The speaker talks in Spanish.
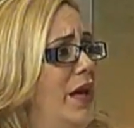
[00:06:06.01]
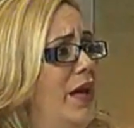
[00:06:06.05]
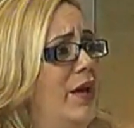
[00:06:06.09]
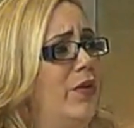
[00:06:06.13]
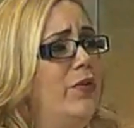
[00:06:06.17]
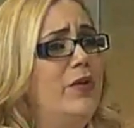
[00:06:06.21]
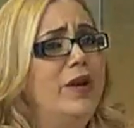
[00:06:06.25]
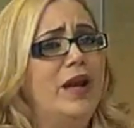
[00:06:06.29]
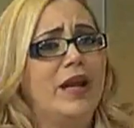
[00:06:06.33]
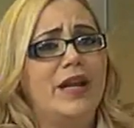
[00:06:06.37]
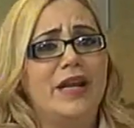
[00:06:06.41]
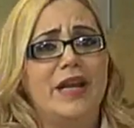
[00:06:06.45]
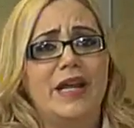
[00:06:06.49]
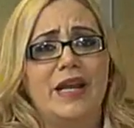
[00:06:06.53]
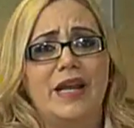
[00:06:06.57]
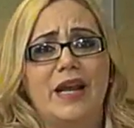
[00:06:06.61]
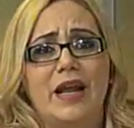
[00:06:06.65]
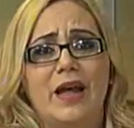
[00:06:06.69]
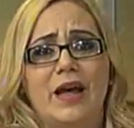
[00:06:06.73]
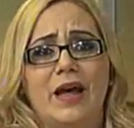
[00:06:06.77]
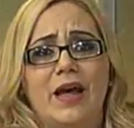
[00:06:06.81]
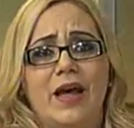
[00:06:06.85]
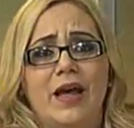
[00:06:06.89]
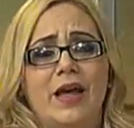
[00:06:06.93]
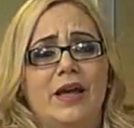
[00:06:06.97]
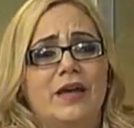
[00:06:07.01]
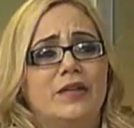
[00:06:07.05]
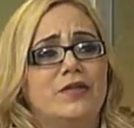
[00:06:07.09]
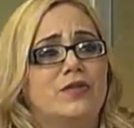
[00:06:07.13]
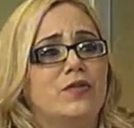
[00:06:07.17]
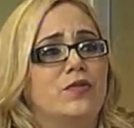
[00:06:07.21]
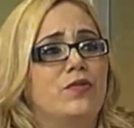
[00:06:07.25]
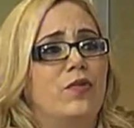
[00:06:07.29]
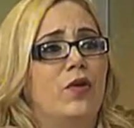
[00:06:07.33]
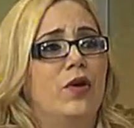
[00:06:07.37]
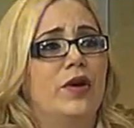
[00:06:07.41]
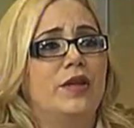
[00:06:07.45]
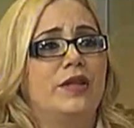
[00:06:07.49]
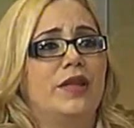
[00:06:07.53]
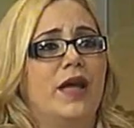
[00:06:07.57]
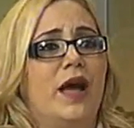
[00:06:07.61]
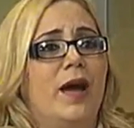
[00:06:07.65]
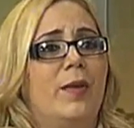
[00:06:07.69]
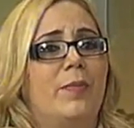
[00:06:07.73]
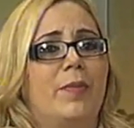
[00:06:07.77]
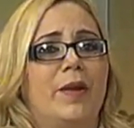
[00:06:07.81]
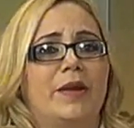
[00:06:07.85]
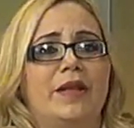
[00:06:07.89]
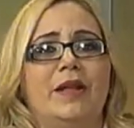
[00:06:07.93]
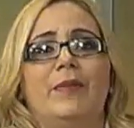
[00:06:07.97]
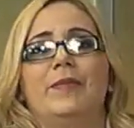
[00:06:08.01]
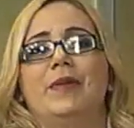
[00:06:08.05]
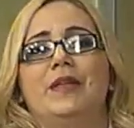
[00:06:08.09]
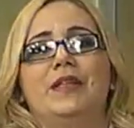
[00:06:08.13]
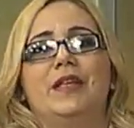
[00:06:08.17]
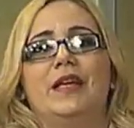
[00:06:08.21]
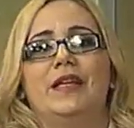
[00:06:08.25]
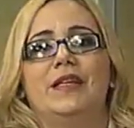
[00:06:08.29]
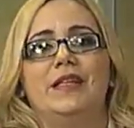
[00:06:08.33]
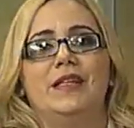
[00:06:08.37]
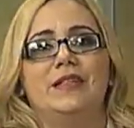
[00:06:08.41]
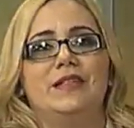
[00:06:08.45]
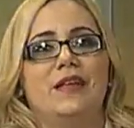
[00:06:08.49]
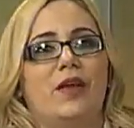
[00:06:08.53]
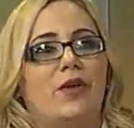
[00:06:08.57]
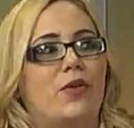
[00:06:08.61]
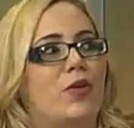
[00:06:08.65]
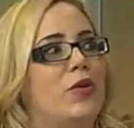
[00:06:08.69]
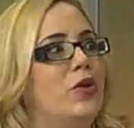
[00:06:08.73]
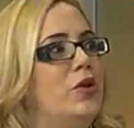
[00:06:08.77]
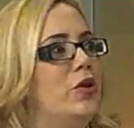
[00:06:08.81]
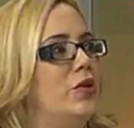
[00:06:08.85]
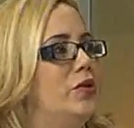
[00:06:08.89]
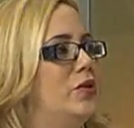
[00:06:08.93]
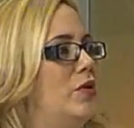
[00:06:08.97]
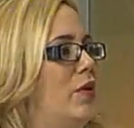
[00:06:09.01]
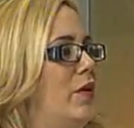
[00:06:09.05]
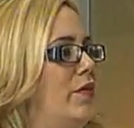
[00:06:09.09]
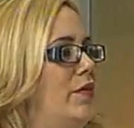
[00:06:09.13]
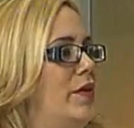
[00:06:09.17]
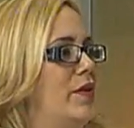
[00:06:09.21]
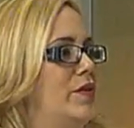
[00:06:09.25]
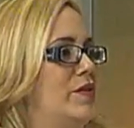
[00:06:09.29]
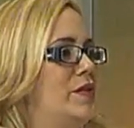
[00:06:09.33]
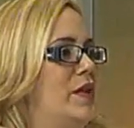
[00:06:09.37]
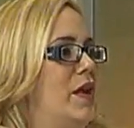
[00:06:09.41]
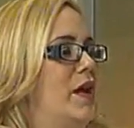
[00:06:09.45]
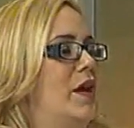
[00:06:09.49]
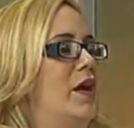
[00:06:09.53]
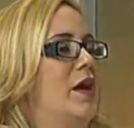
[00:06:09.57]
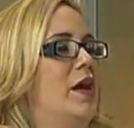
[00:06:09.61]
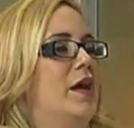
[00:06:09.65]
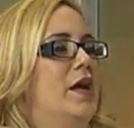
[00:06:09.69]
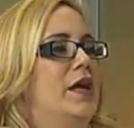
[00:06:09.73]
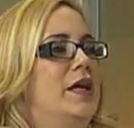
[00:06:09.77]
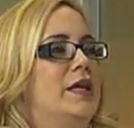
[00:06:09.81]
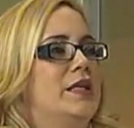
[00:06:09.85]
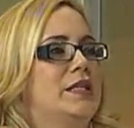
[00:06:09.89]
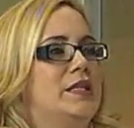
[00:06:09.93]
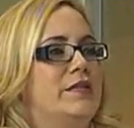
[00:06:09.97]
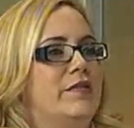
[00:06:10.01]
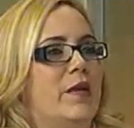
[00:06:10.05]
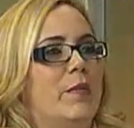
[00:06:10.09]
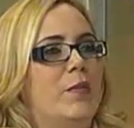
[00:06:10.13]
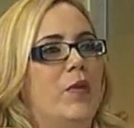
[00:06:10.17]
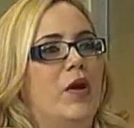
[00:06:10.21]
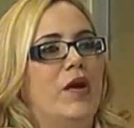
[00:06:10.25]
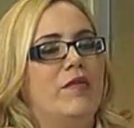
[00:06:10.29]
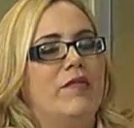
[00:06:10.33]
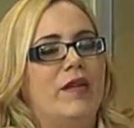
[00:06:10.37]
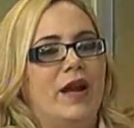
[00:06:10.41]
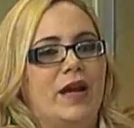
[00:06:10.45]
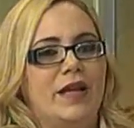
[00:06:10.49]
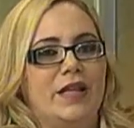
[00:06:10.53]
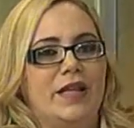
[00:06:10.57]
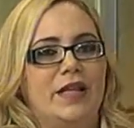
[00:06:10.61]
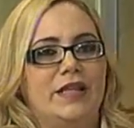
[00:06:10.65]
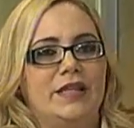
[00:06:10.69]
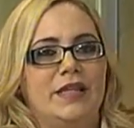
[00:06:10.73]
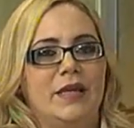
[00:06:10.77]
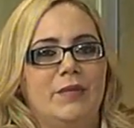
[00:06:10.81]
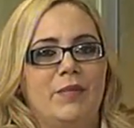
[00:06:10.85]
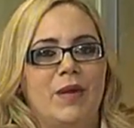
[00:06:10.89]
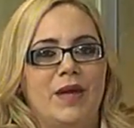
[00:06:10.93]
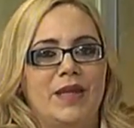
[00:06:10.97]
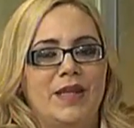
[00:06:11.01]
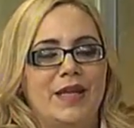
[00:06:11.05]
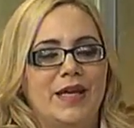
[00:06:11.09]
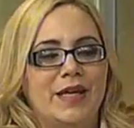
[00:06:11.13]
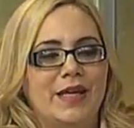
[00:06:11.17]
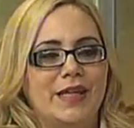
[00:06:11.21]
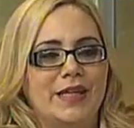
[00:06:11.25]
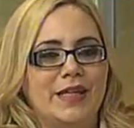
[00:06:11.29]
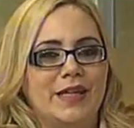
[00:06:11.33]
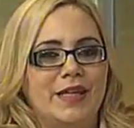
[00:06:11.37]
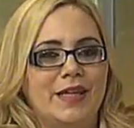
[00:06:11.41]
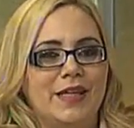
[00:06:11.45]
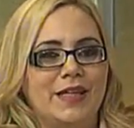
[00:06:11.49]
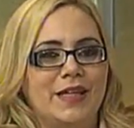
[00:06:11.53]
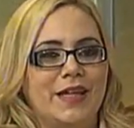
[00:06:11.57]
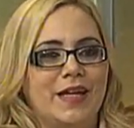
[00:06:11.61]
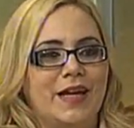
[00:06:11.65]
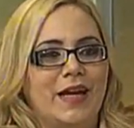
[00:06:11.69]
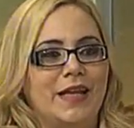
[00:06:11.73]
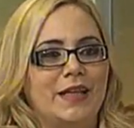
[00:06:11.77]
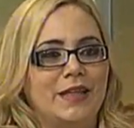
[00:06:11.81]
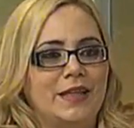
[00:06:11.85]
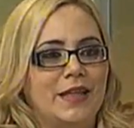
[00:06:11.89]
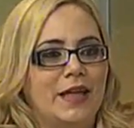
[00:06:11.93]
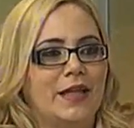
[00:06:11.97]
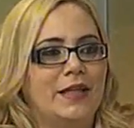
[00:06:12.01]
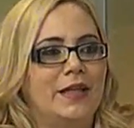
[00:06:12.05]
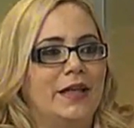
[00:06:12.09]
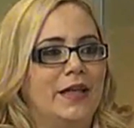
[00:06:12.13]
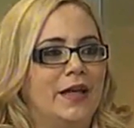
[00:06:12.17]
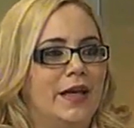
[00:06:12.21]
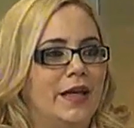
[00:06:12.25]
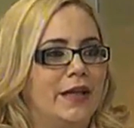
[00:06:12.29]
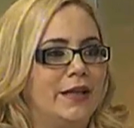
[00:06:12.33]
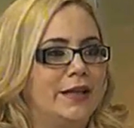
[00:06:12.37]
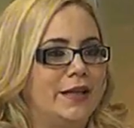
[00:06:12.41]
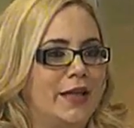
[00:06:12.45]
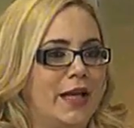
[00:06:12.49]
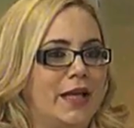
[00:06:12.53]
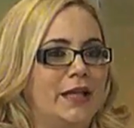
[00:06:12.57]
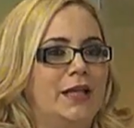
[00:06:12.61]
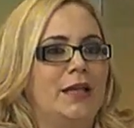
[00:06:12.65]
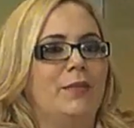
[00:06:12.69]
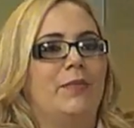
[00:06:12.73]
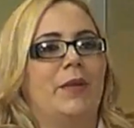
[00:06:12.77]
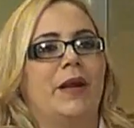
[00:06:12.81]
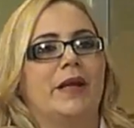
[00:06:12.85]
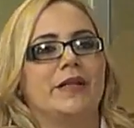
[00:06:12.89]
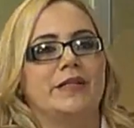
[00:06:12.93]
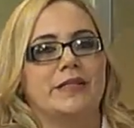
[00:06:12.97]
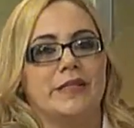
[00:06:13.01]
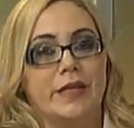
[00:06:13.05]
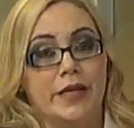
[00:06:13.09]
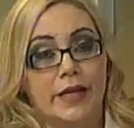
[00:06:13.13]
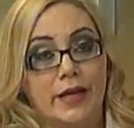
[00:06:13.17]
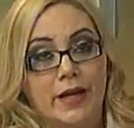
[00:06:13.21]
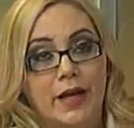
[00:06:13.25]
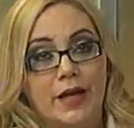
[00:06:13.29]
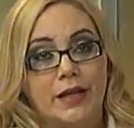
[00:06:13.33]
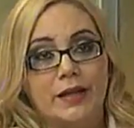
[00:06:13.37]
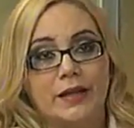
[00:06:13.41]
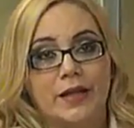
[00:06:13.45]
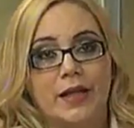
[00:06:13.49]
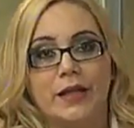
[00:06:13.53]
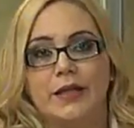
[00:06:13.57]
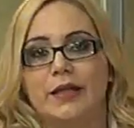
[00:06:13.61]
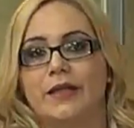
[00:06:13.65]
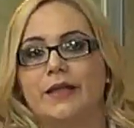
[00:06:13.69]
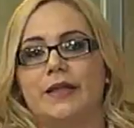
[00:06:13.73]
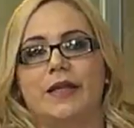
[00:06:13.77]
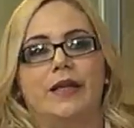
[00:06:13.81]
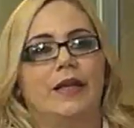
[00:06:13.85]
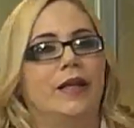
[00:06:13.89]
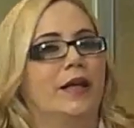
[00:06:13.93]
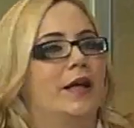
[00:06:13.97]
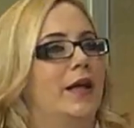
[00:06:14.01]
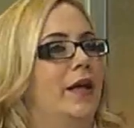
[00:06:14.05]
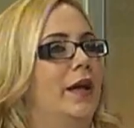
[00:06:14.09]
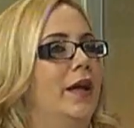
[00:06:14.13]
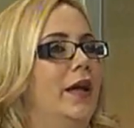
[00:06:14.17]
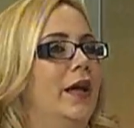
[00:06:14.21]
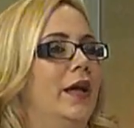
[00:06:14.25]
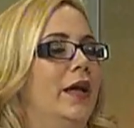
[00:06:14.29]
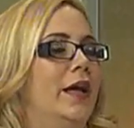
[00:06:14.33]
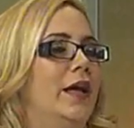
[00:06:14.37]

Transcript: Es una nena, su voz está prácticamente en desarrollo todavía, o mm. sea, si vamos a hablar del tema de cantante, el cantante para ser cantante tiene que